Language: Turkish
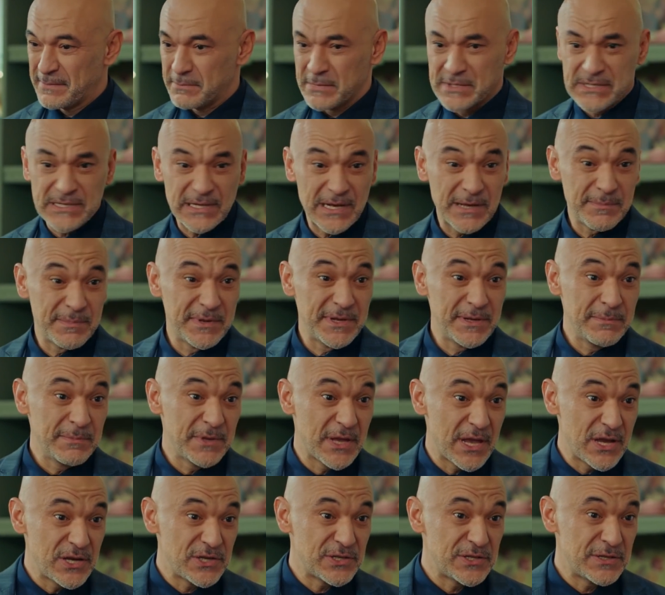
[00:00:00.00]
Mesela benim
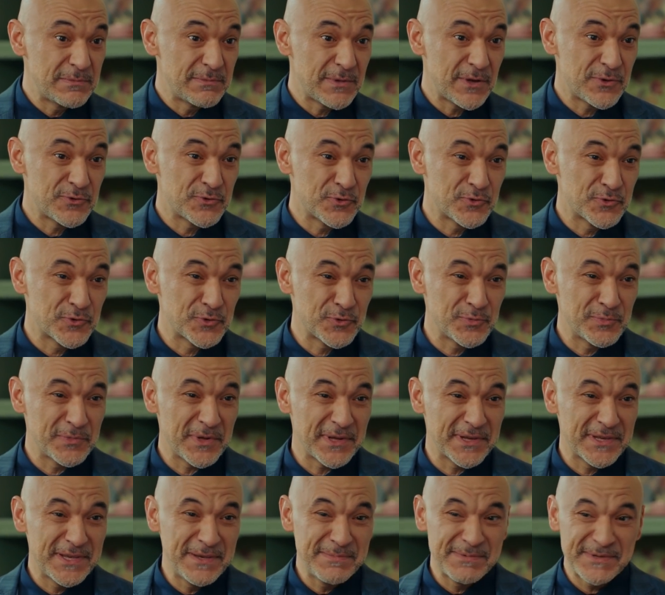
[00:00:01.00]
gençliğimden,
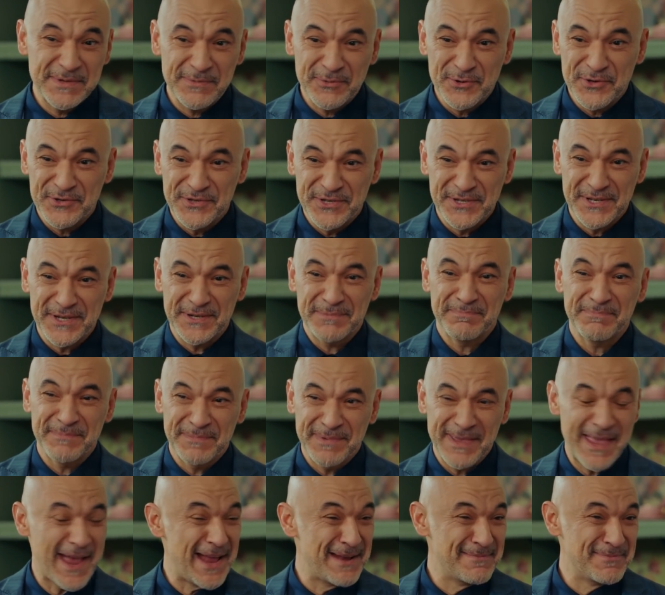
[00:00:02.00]
çocukluğumdan kimse böyle
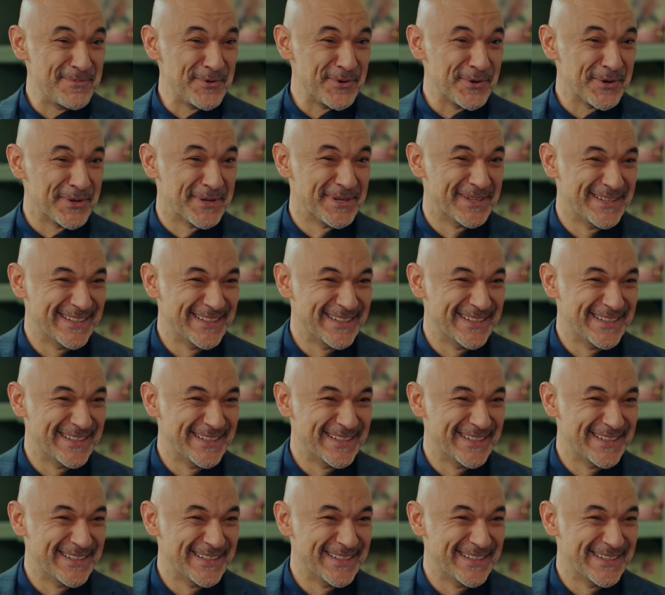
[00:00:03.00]
çıkıp gelmiyor.